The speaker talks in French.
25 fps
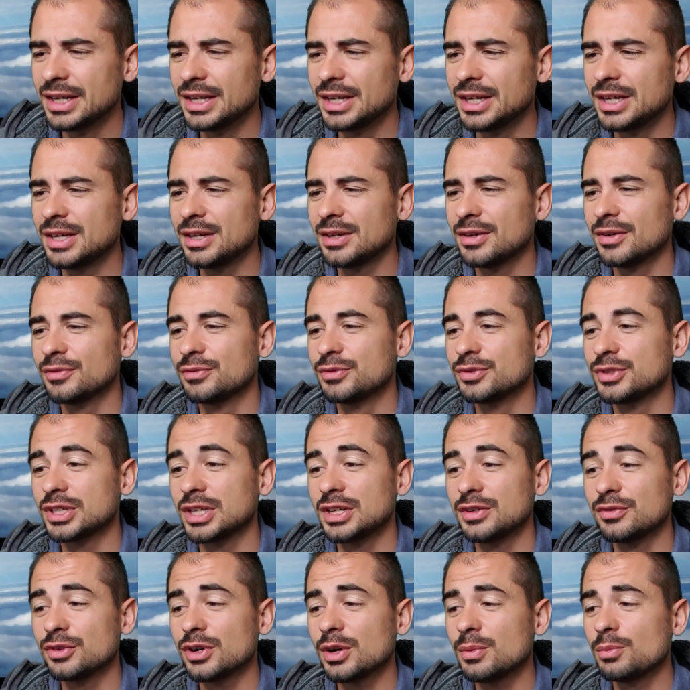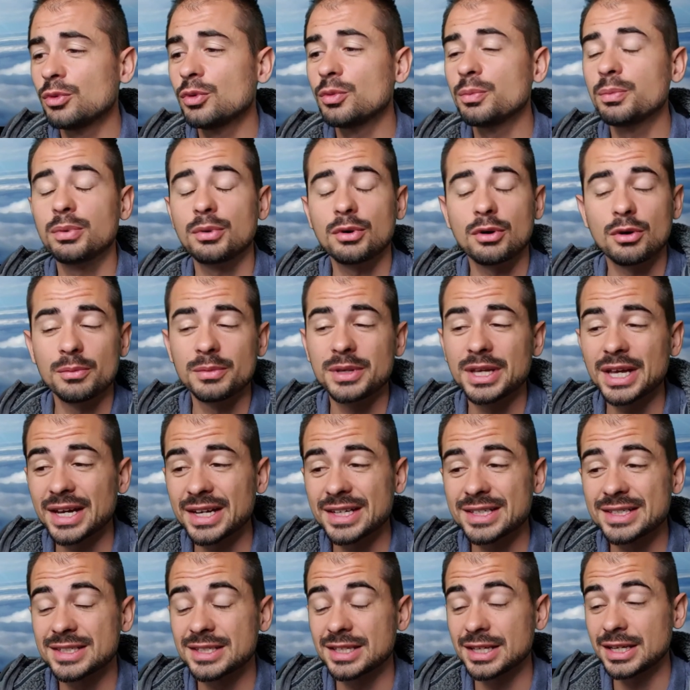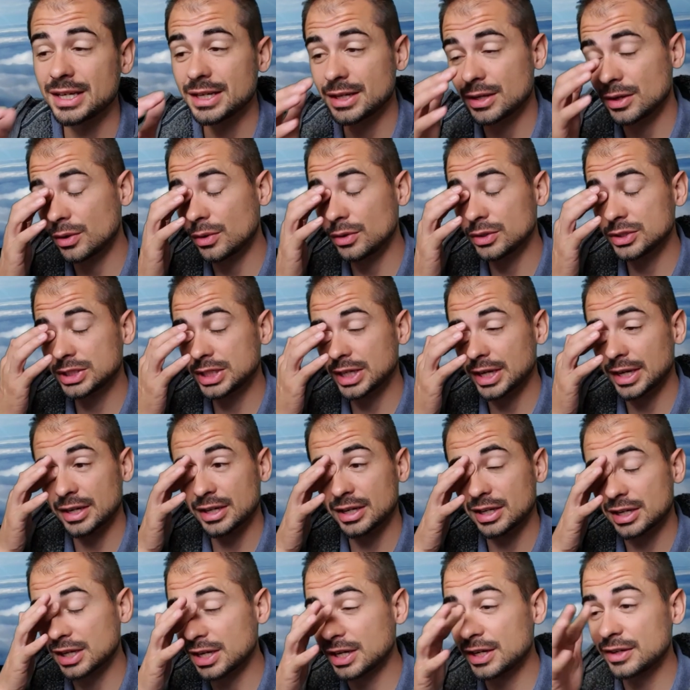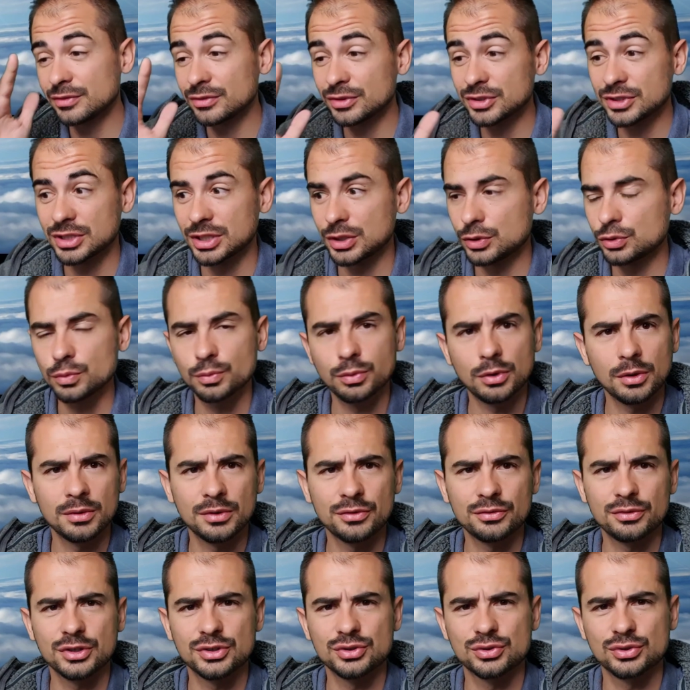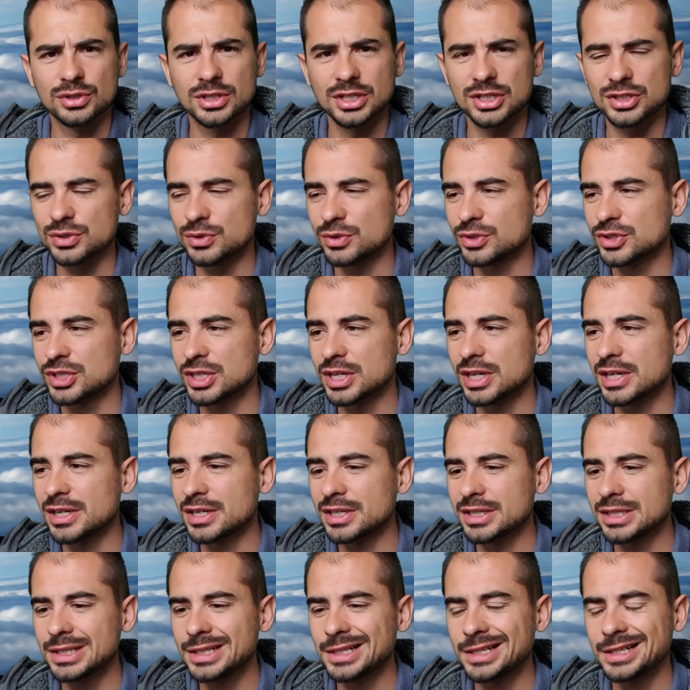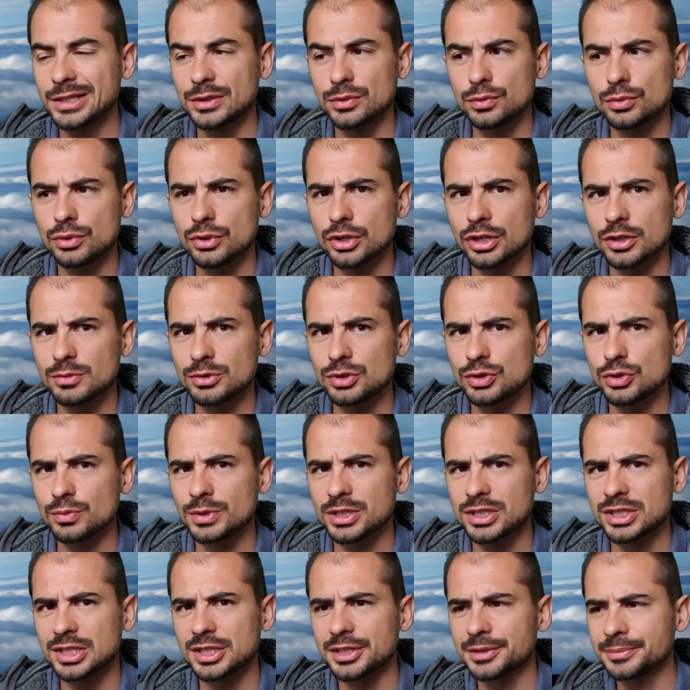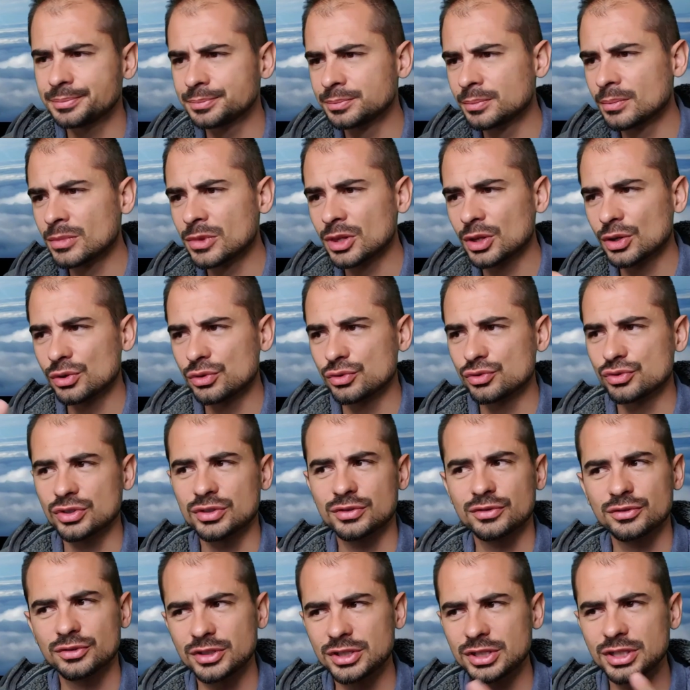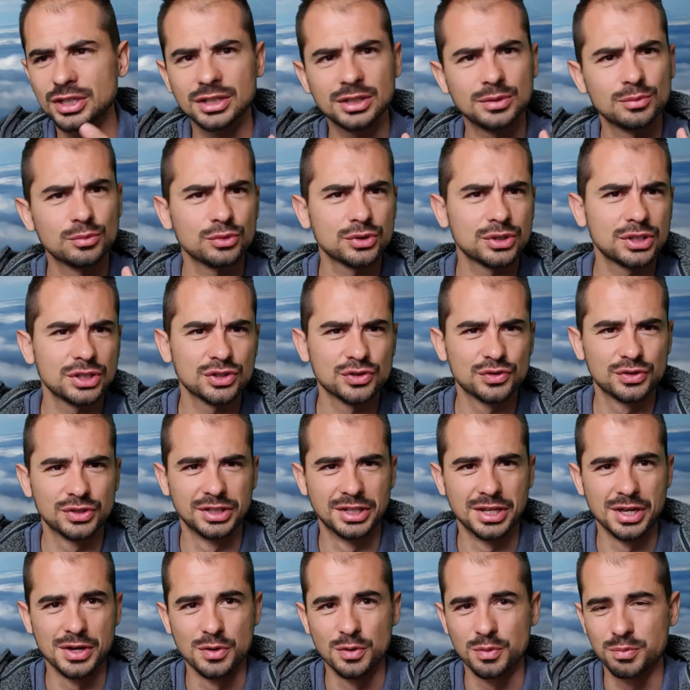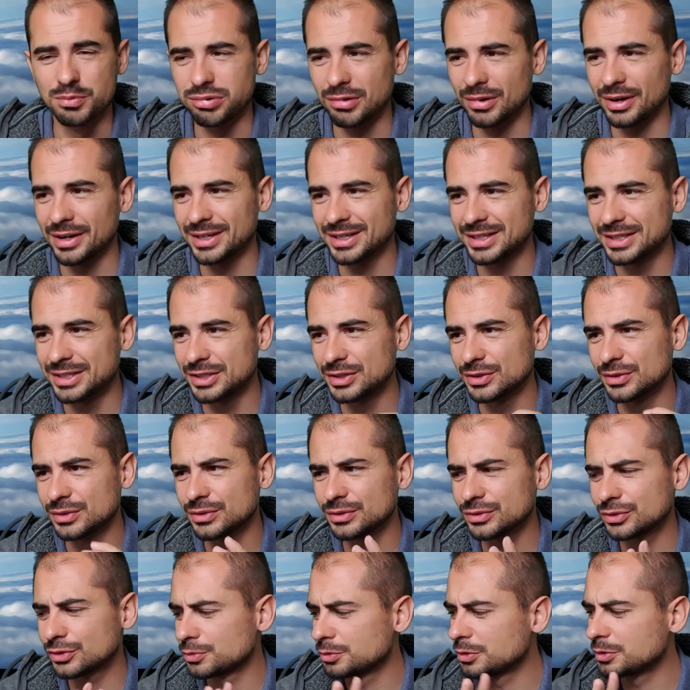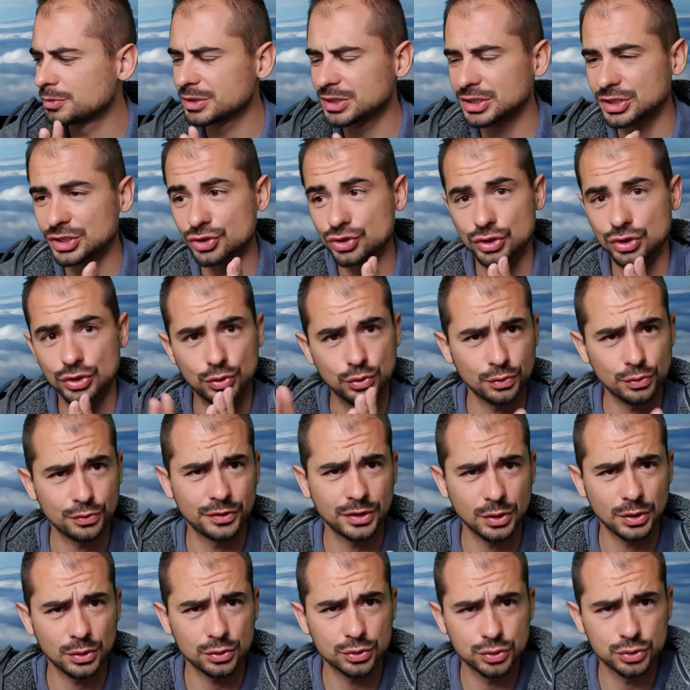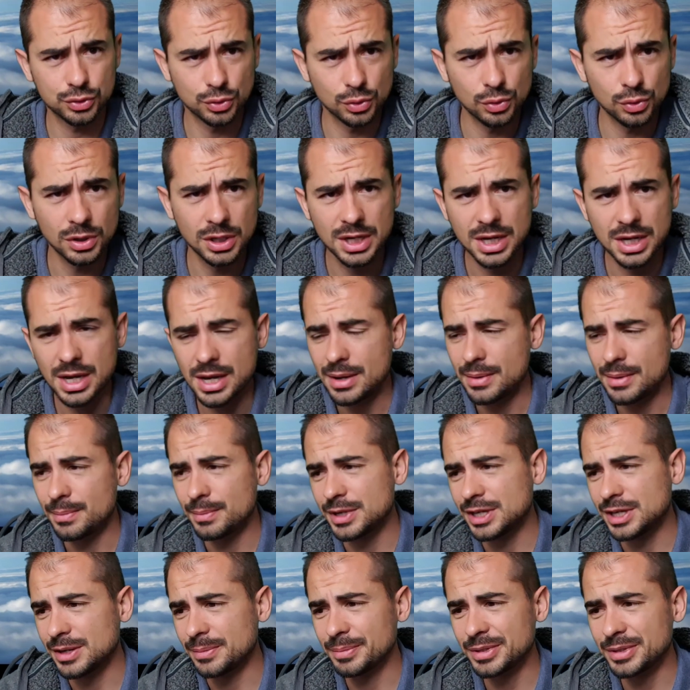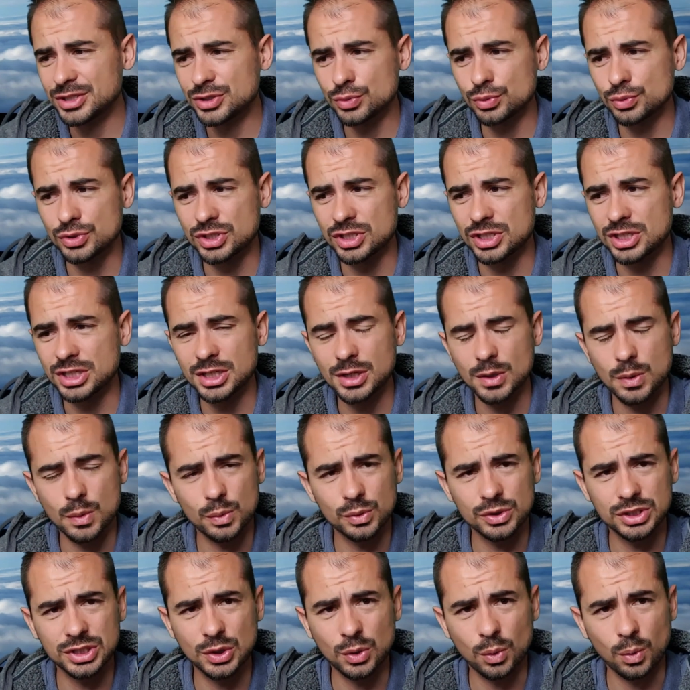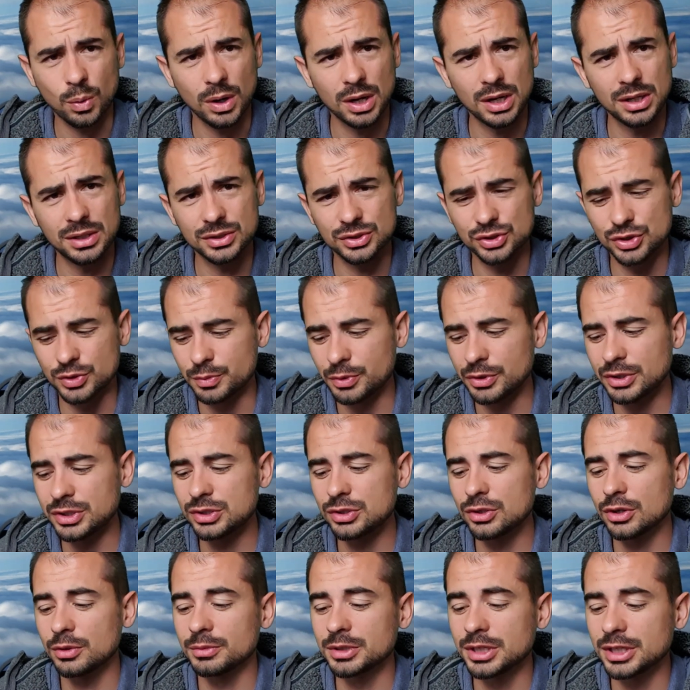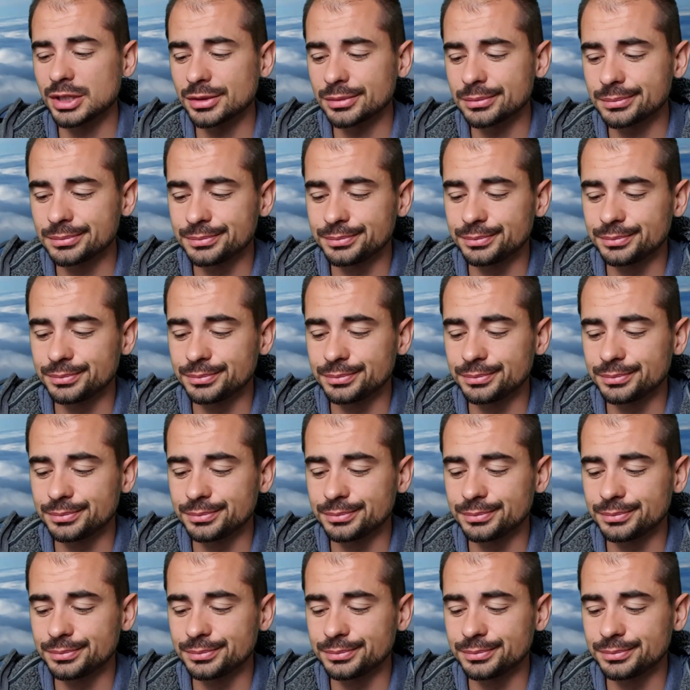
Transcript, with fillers: Et vous allez voir mon premier essai en direct live. C'est la toute première fois que je teste ça. Il est 1h30 du matin. Je viens de finir des montages vidéo pour un client. Demain matin, j'ai une conférence tôt. Mais il n'y a pas de souci. On y croit. J'ai pas envie de dormir.